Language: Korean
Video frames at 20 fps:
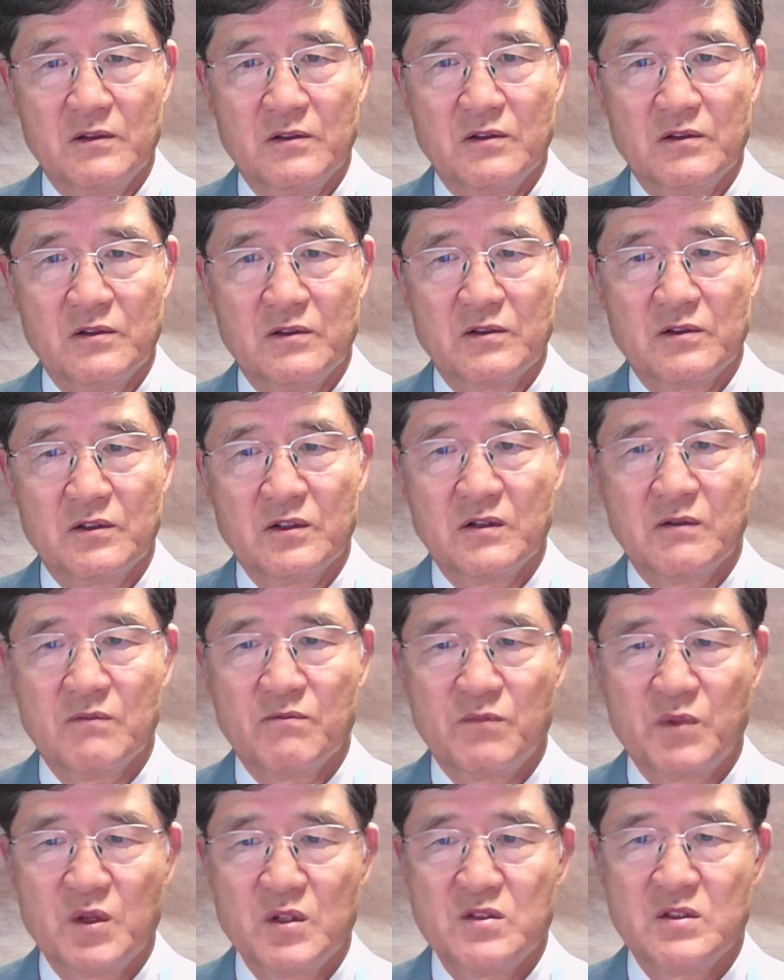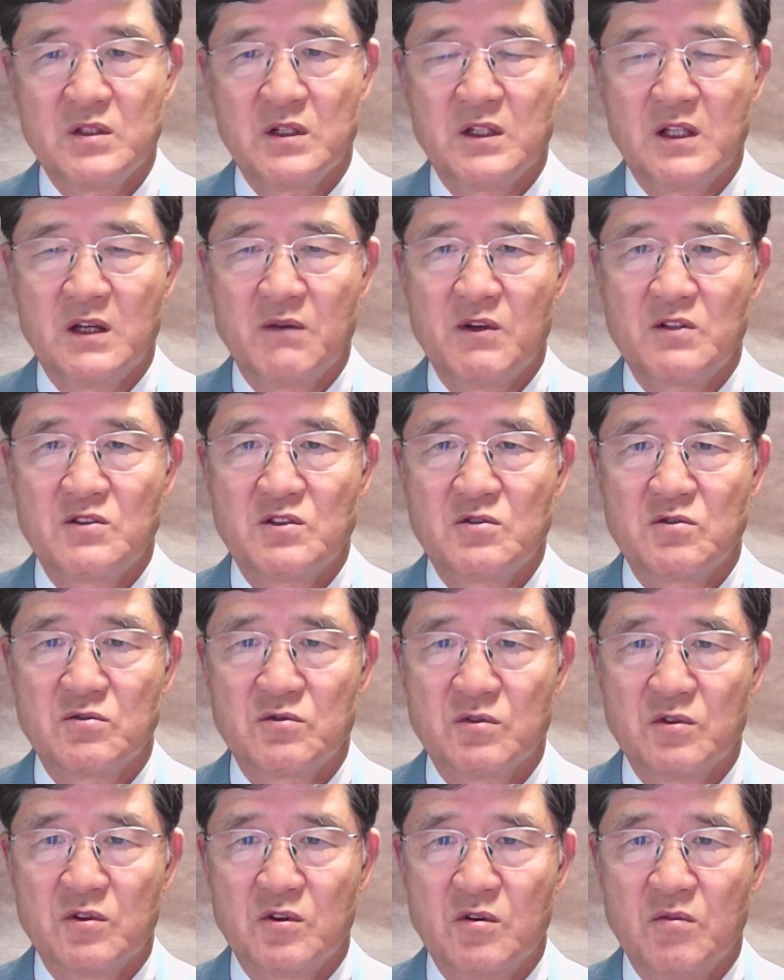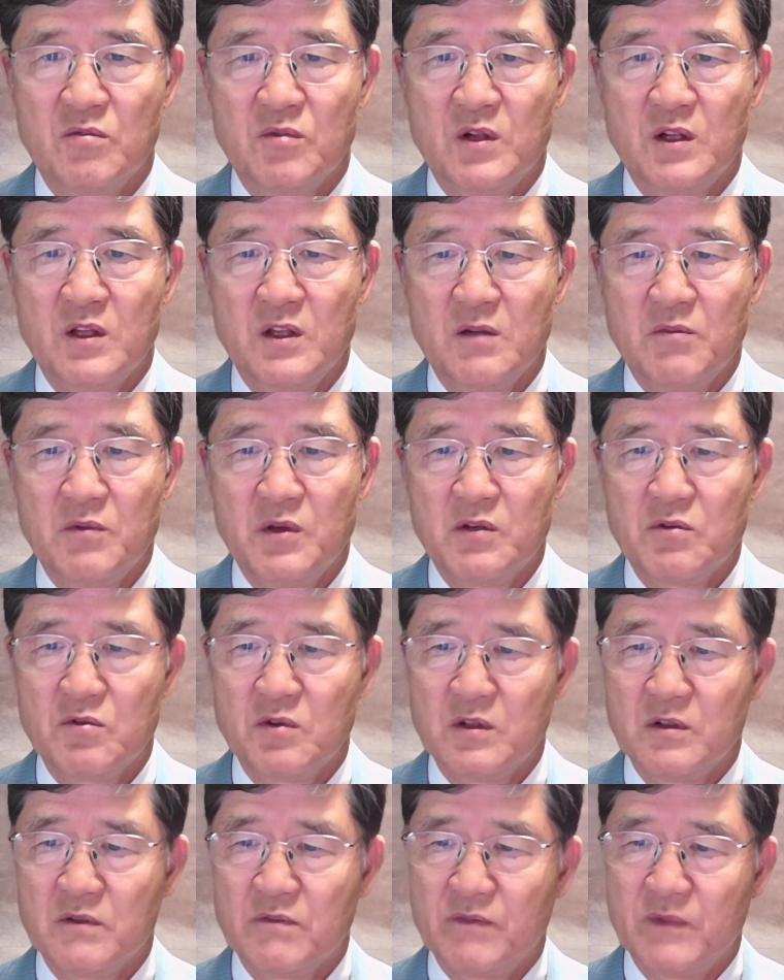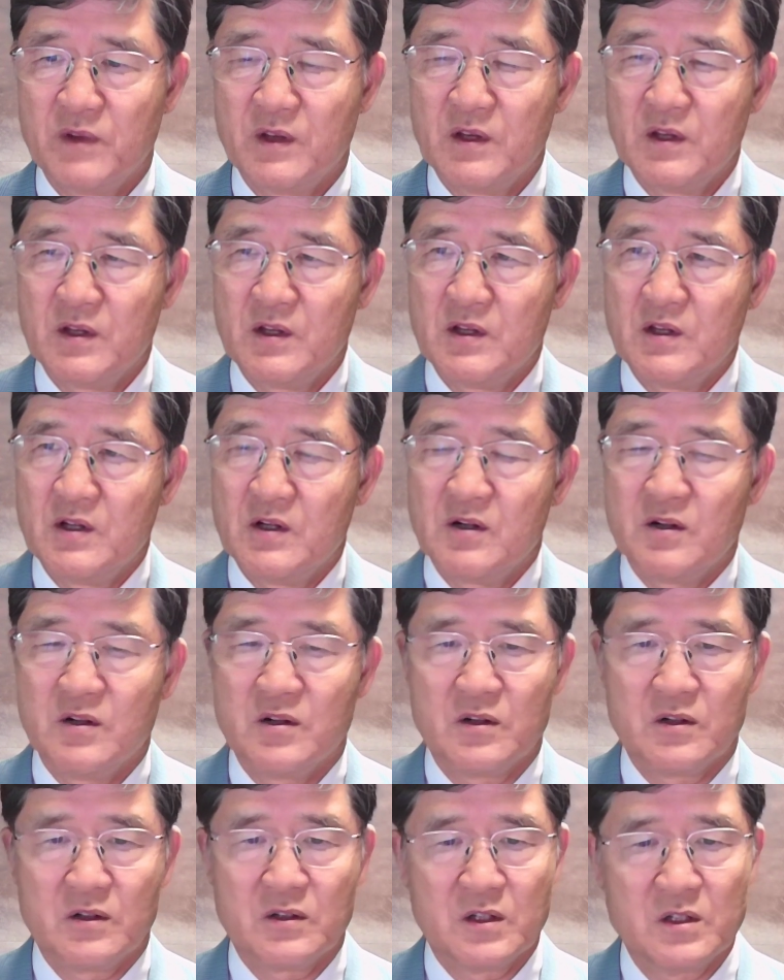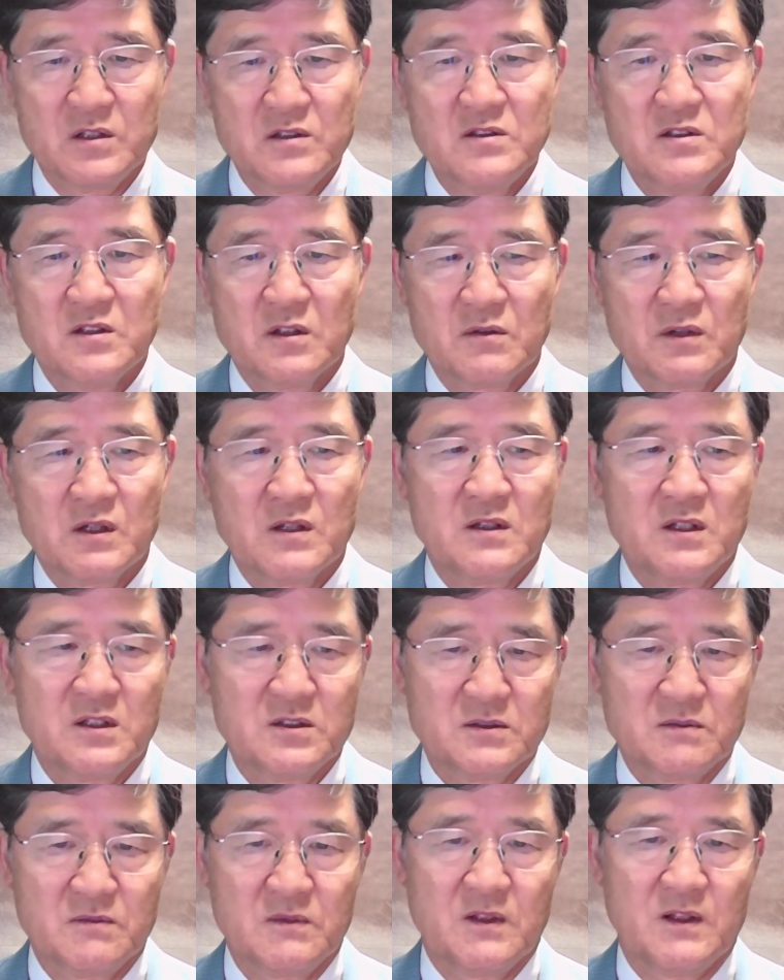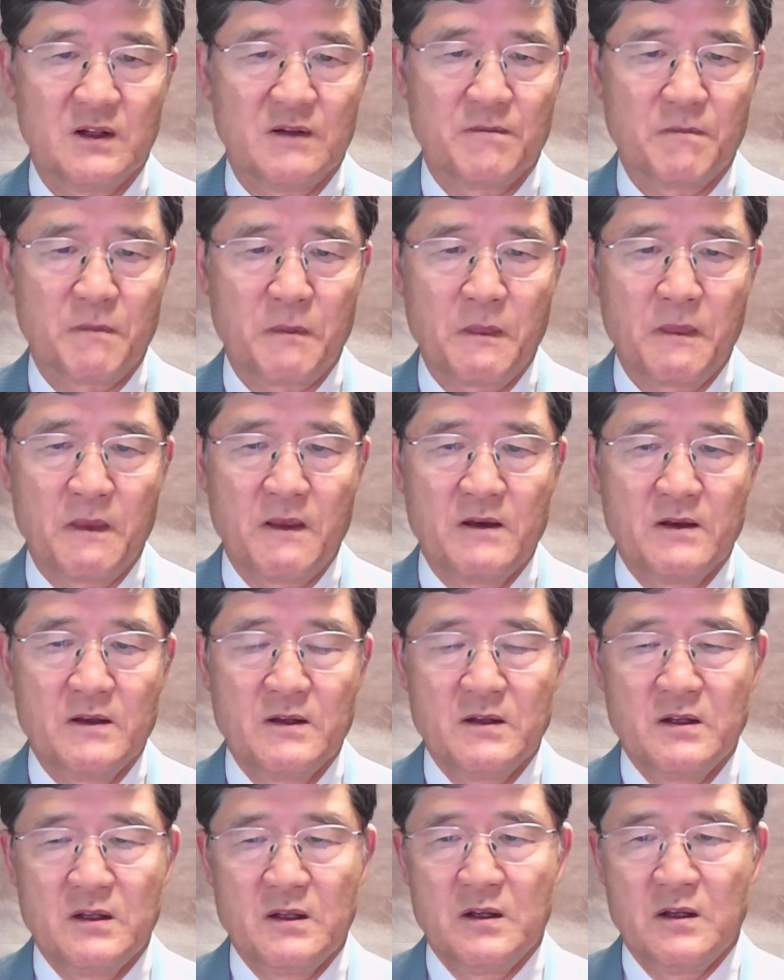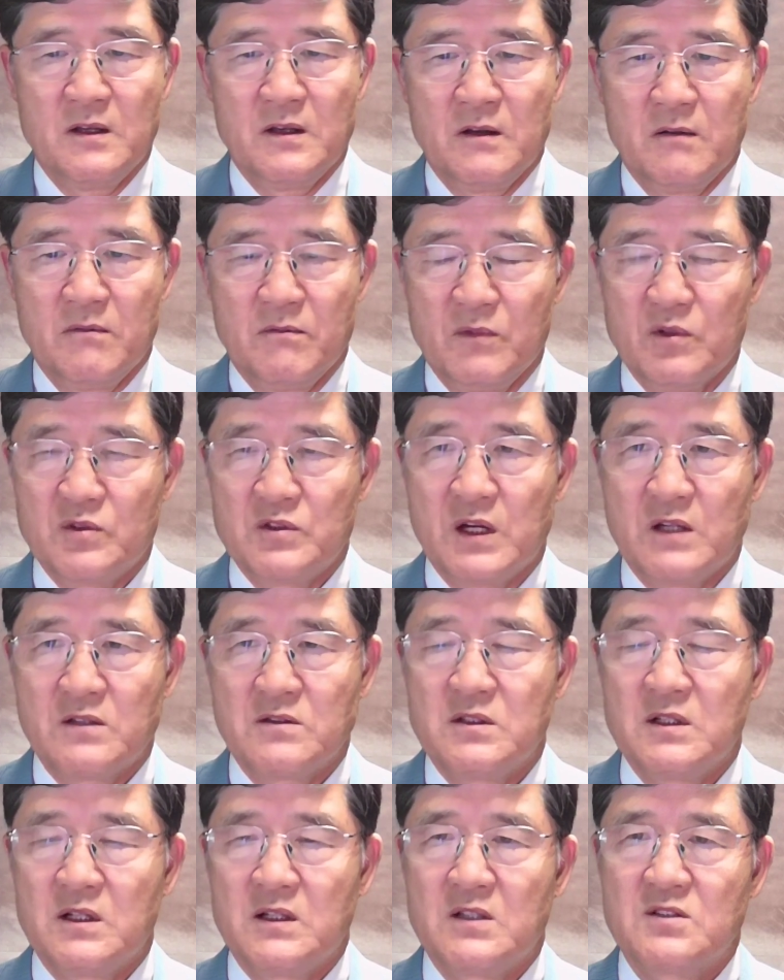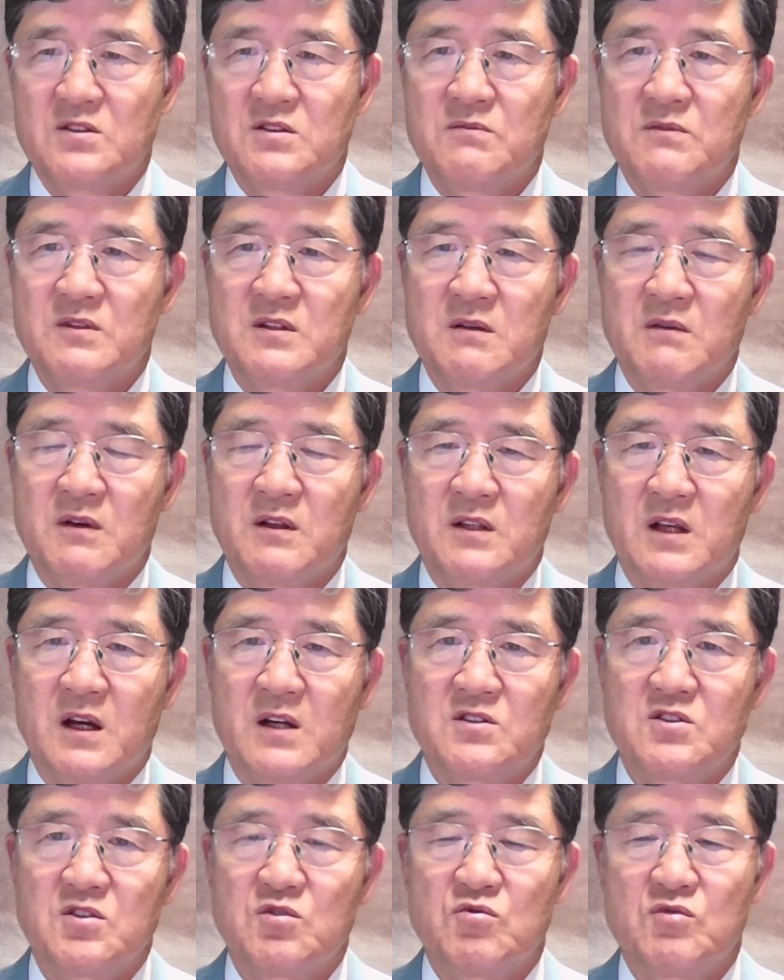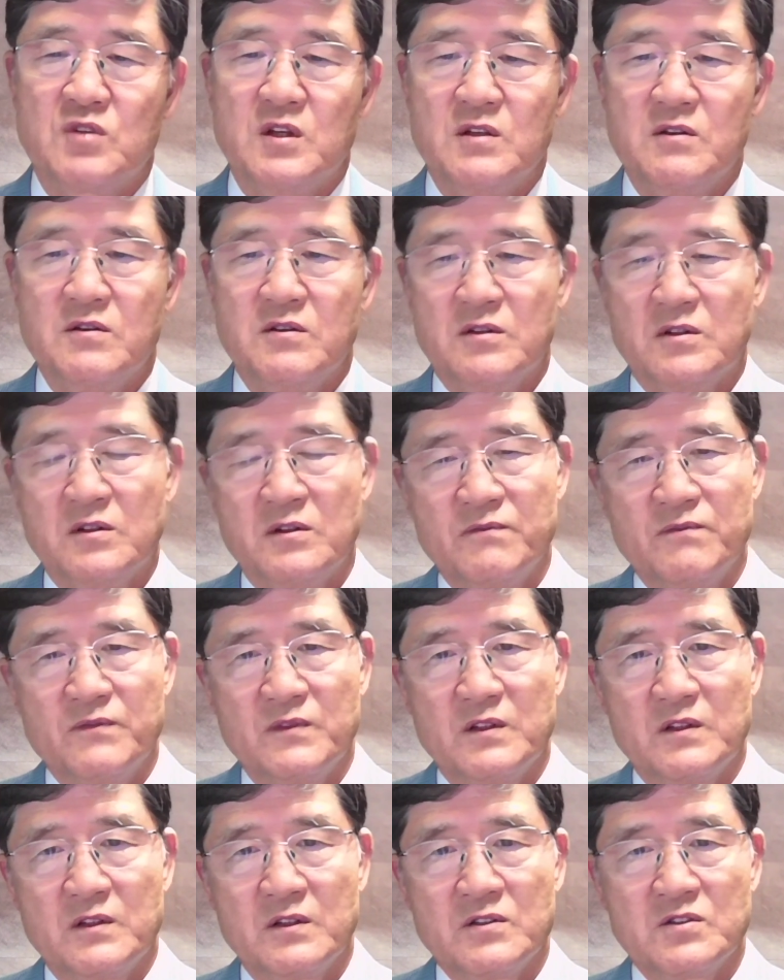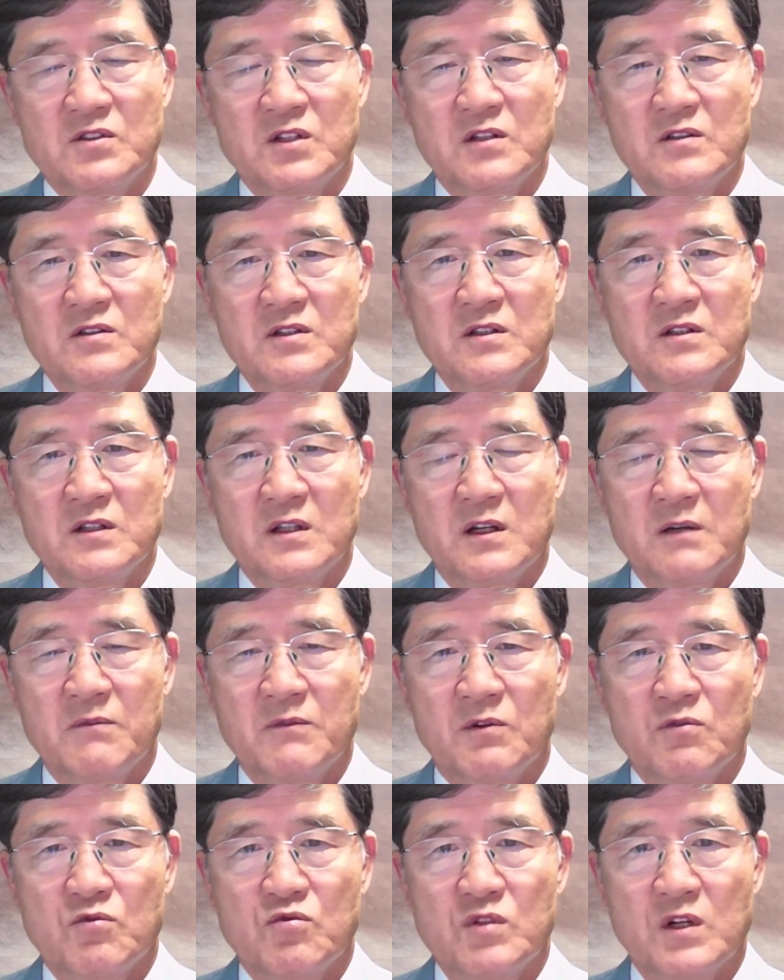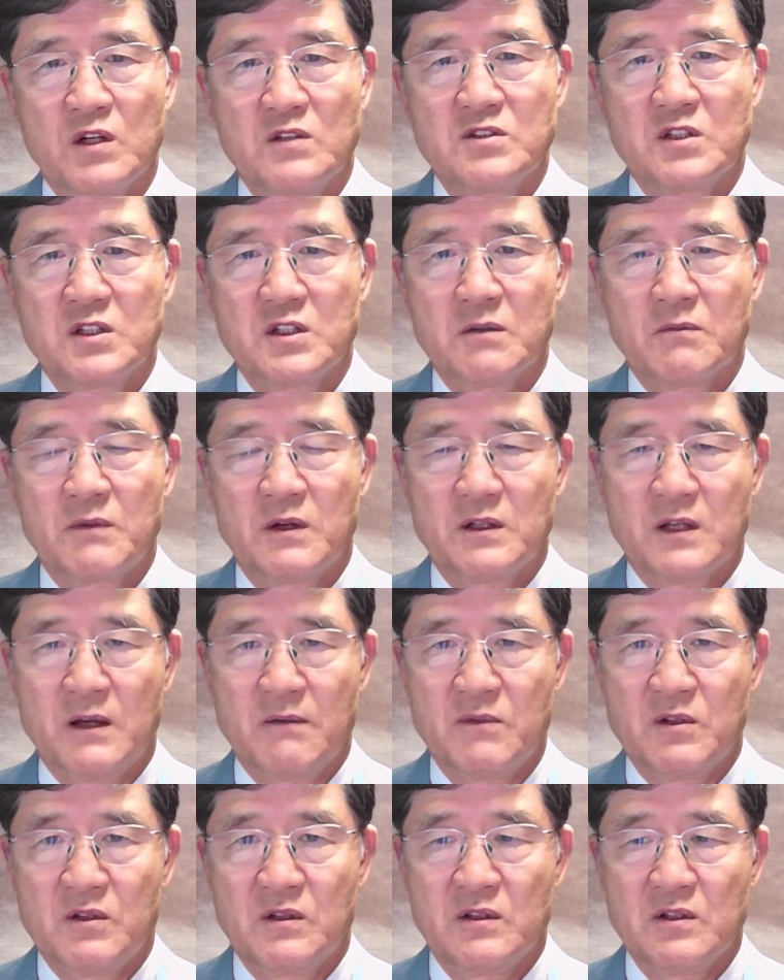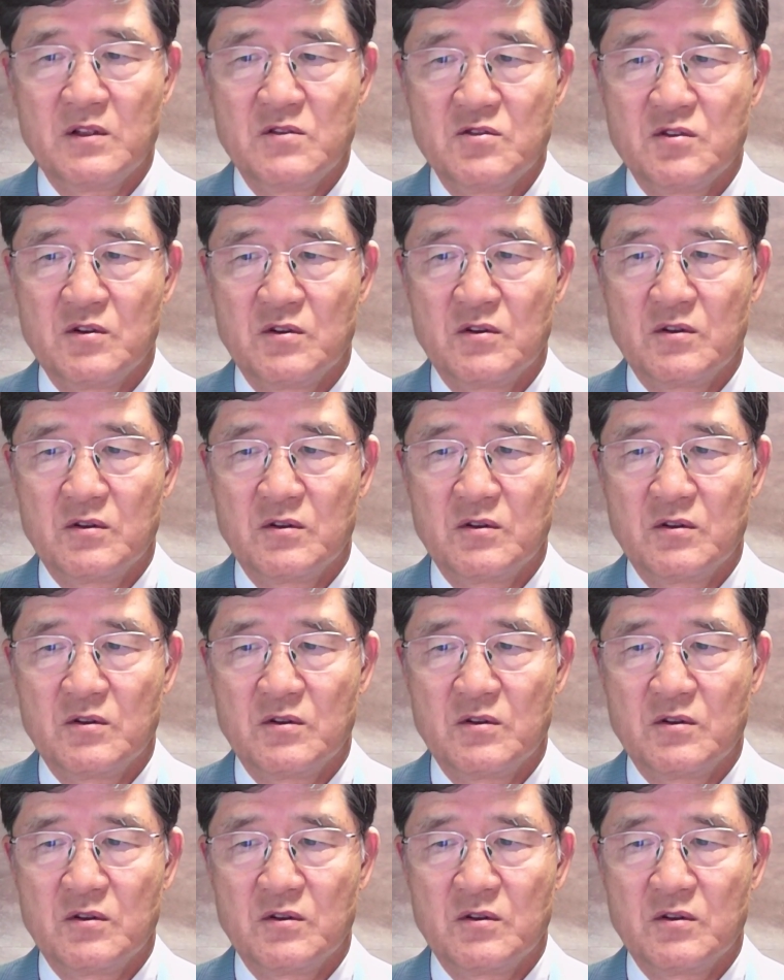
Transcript: 어, 그런 편지가 남아있을 정도로 빌라델피아 교회는 어, 큰 역할을 했습니다. 뭐 당연하겠습니다만 당시 유대인들은 어, 성경이라면 구약 성경밖에 안 믿었겠죠.